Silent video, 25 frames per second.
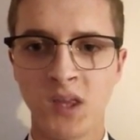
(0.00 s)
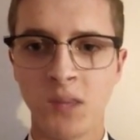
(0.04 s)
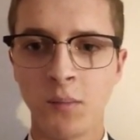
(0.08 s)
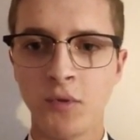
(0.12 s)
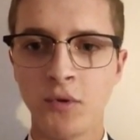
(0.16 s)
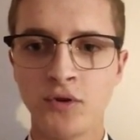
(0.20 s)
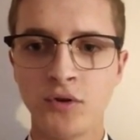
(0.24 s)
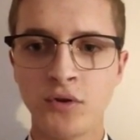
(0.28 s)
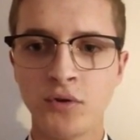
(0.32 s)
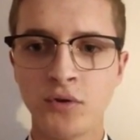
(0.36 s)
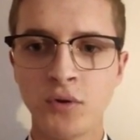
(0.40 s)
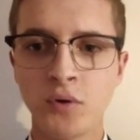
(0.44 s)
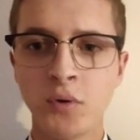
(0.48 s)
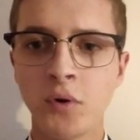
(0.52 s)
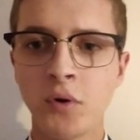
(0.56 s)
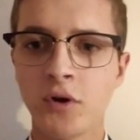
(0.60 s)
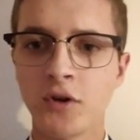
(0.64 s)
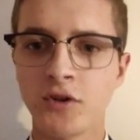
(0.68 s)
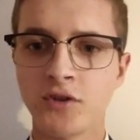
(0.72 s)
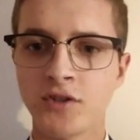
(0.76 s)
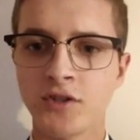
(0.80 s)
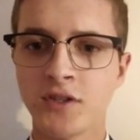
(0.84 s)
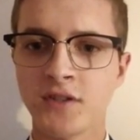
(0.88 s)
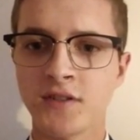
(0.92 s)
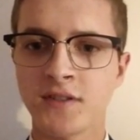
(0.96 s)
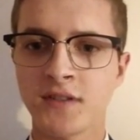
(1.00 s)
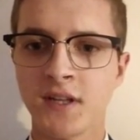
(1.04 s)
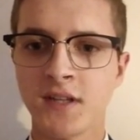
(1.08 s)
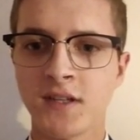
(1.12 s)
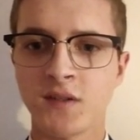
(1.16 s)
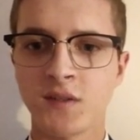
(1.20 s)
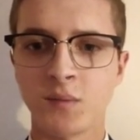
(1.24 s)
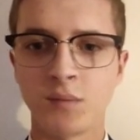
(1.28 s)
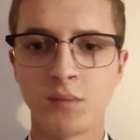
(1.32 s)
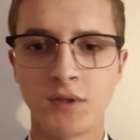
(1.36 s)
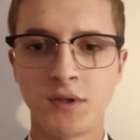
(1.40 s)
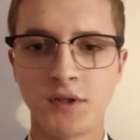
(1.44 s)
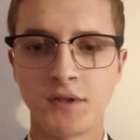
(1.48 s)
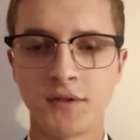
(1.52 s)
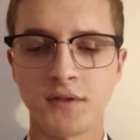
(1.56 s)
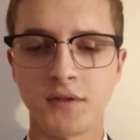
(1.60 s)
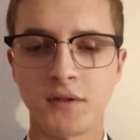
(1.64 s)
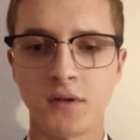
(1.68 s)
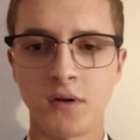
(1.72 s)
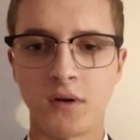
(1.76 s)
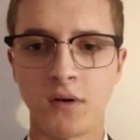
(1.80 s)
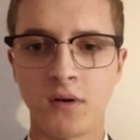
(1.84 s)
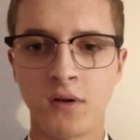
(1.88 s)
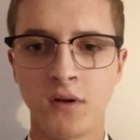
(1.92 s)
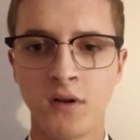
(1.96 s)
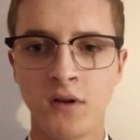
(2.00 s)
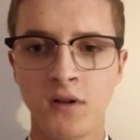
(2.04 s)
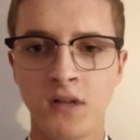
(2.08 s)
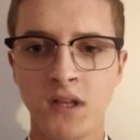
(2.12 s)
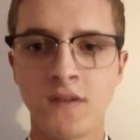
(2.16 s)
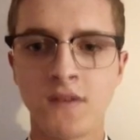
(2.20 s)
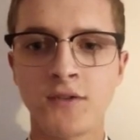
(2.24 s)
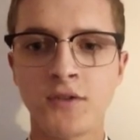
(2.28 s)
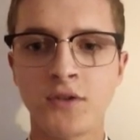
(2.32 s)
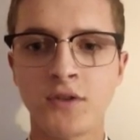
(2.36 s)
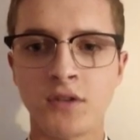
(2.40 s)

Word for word: Na początku ojczyzna jest blisko, na